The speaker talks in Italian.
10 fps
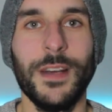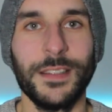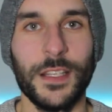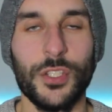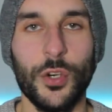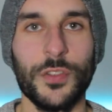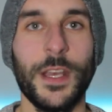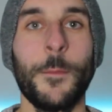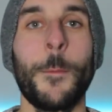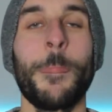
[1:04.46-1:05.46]

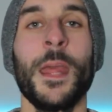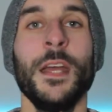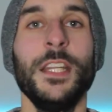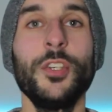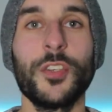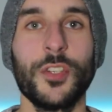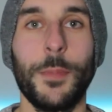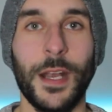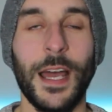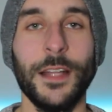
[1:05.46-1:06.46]
vantaggiosa. Di cosa sto
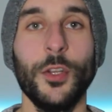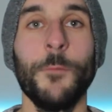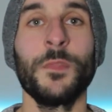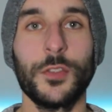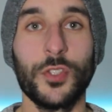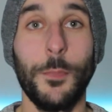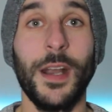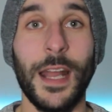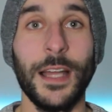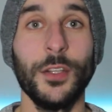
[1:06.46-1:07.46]
parlando? Sto
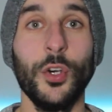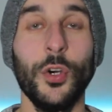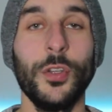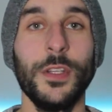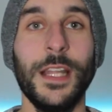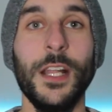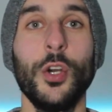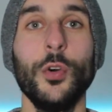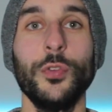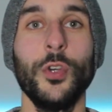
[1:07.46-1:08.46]
parlando del
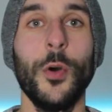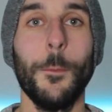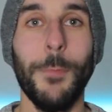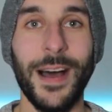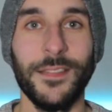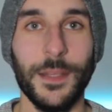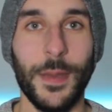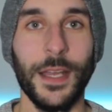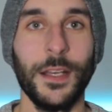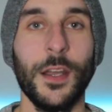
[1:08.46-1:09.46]
conto
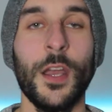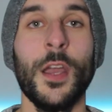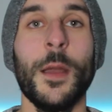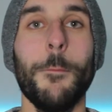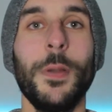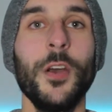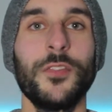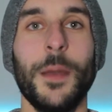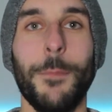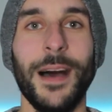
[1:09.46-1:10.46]
BuddyBank.
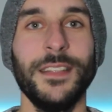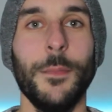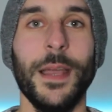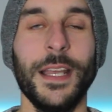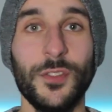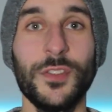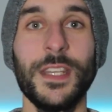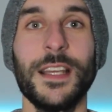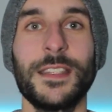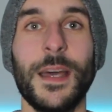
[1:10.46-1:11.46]
Cos'è BuddyBank? In
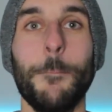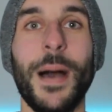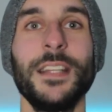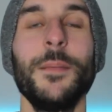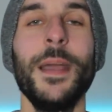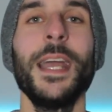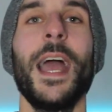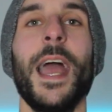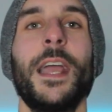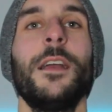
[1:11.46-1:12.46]
sostanza BuddyBank
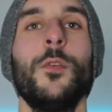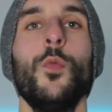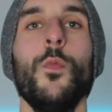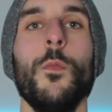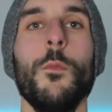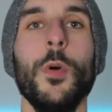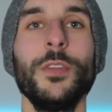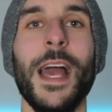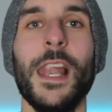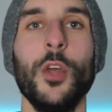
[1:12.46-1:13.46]
è un
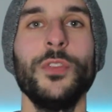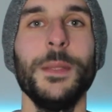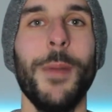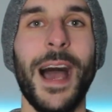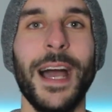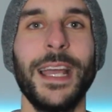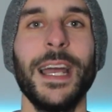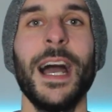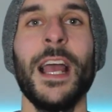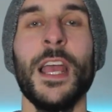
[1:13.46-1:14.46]
modello di
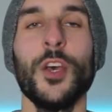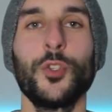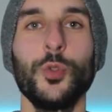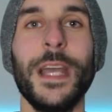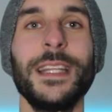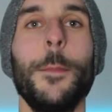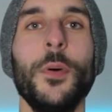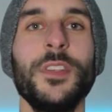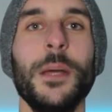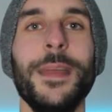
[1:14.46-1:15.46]
banca studiata
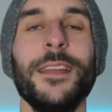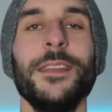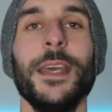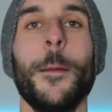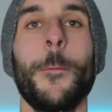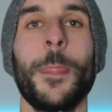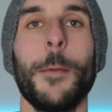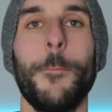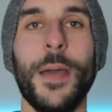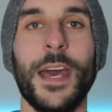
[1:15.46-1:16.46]
appositamente
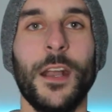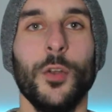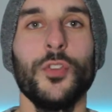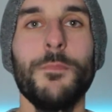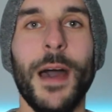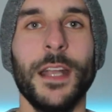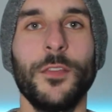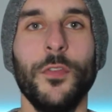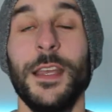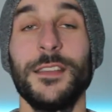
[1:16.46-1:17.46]
per lo
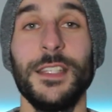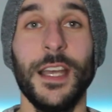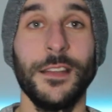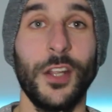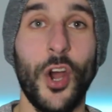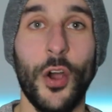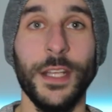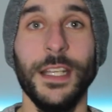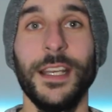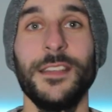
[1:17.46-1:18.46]
smartphone, che sia
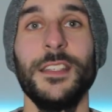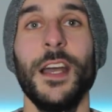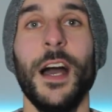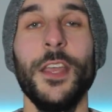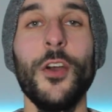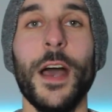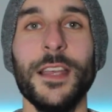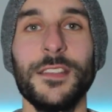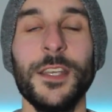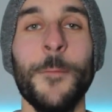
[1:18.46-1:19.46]
Android, che sia
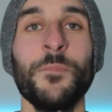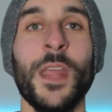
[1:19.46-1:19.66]
iOS,